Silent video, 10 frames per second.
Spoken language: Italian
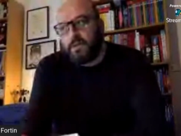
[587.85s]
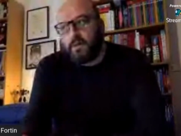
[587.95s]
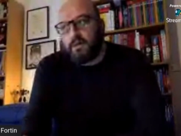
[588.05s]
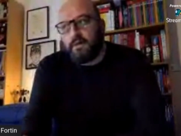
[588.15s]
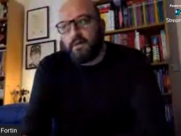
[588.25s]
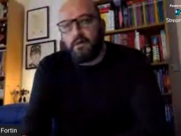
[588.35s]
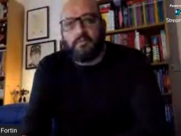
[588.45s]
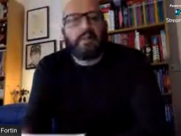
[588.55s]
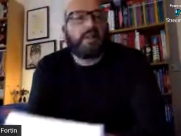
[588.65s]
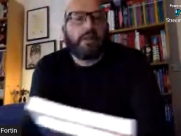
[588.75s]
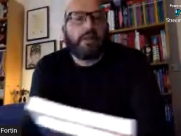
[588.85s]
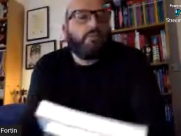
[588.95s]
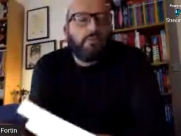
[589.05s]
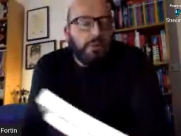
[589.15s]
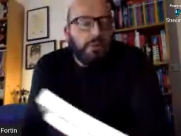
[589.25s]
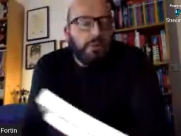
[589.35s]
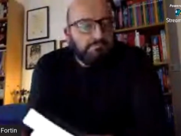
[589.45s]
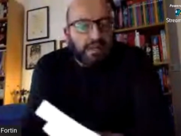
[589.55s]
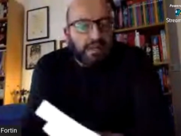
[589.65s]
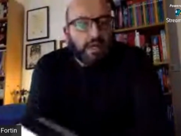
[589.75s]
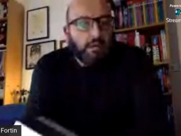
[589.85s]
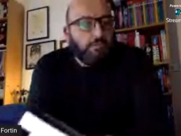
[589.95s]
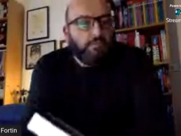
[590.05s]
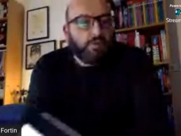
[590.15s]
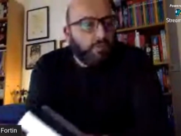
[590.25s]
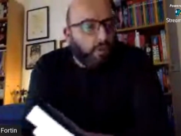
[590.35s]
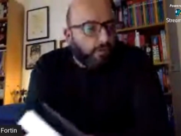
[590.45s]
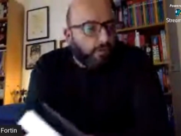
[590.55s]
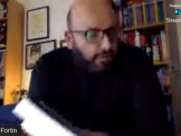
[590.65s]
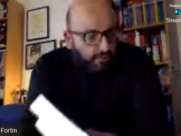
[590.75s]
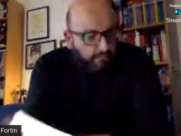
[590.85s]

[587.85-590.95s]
eh, perché comunque era un po' di moda,